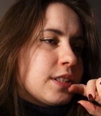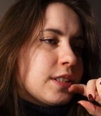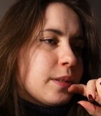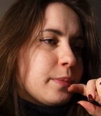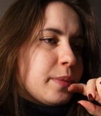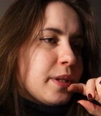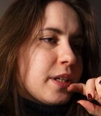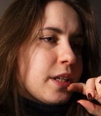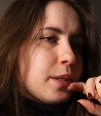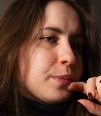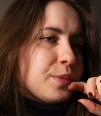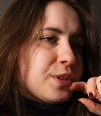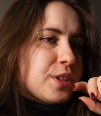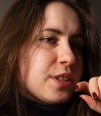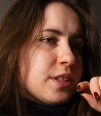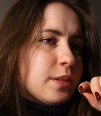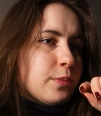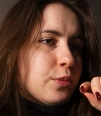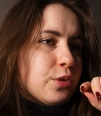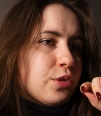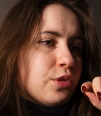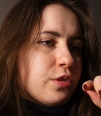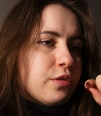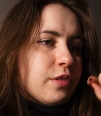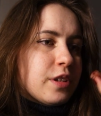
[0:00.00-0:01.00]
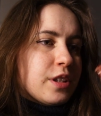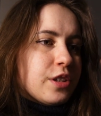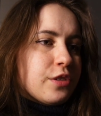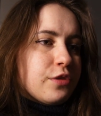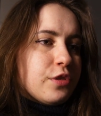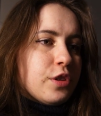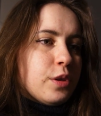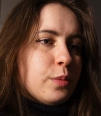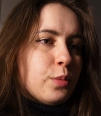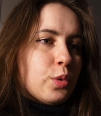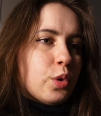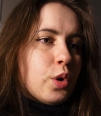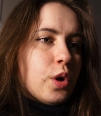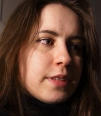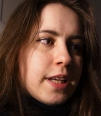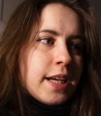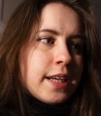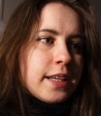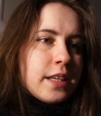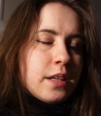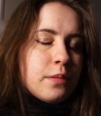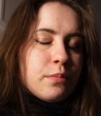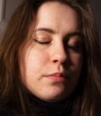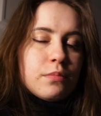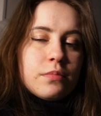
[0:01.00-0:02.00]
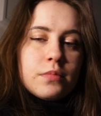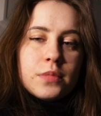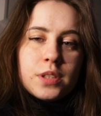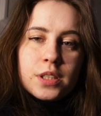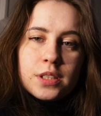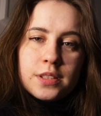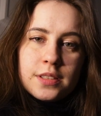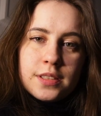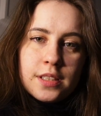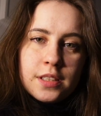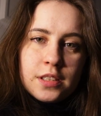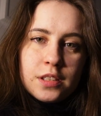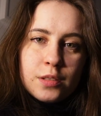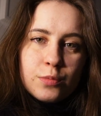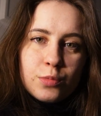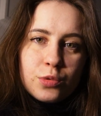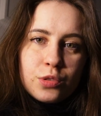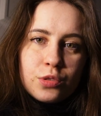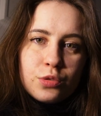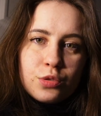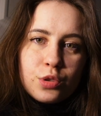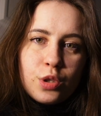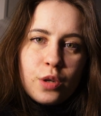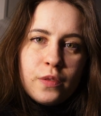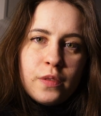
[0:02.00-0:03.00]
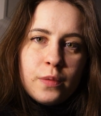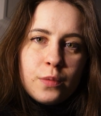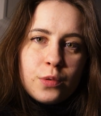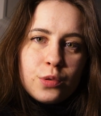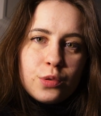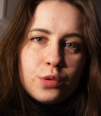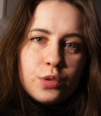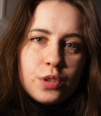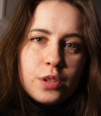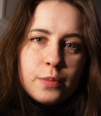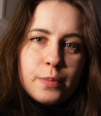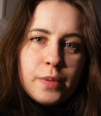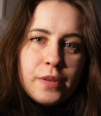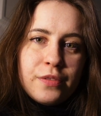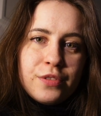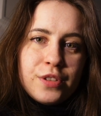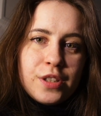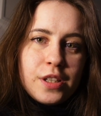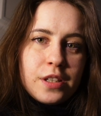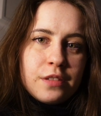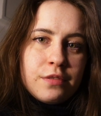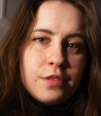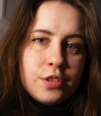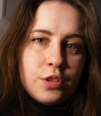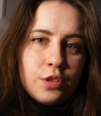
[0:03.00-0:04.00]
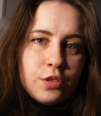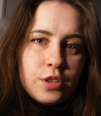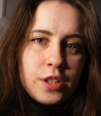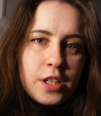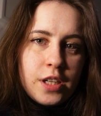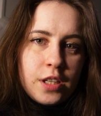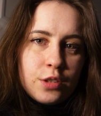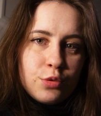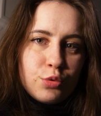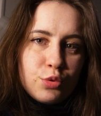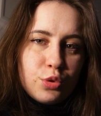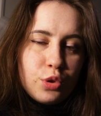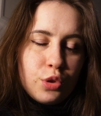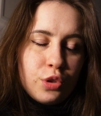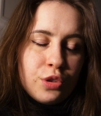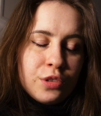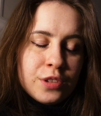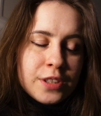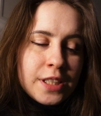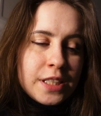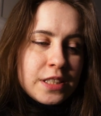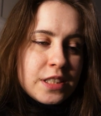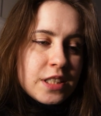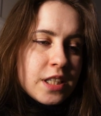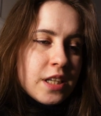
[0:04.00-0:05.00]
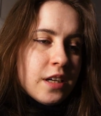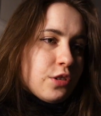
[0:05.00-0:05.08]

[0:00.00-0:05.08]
zabieram się za montowanie filmu tagiem jesiennym książkowym, który pewnie jak wy to teraz już oglądacie,